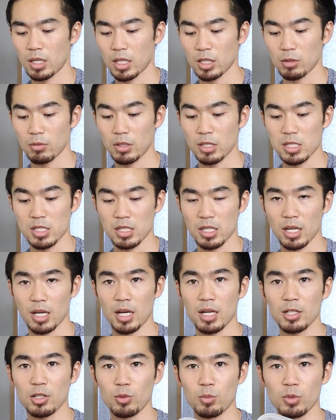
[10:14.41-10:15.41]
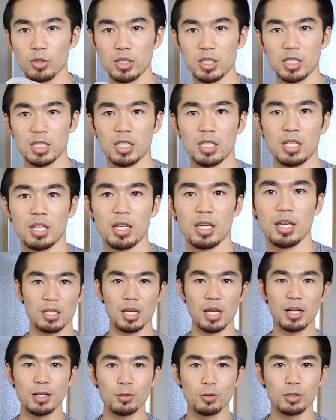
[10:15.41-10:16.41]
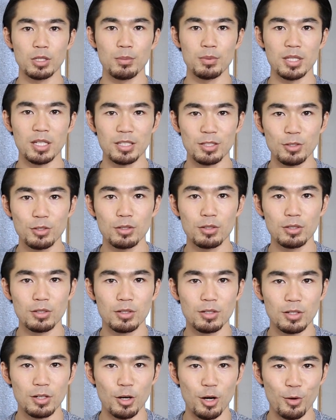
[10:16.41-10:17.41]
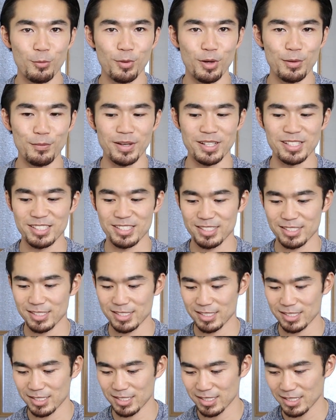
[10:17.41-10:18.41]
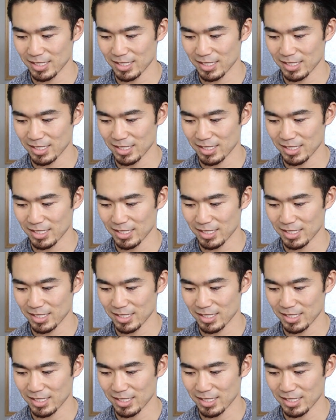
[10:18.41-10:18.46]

あとはですね、あんこ持ってきたんで、あんこを食べたいと思います。